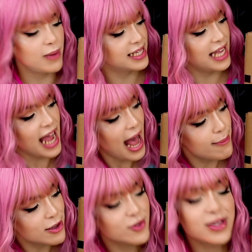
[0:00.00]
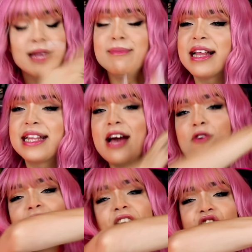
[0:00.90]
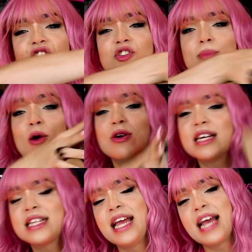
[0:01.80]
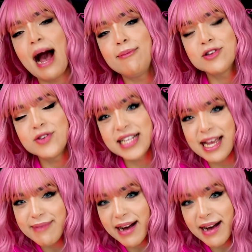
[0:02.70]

Mas tem Amazon e tem Mattel, né, gente? Uma coisa é que tem Amazon e tem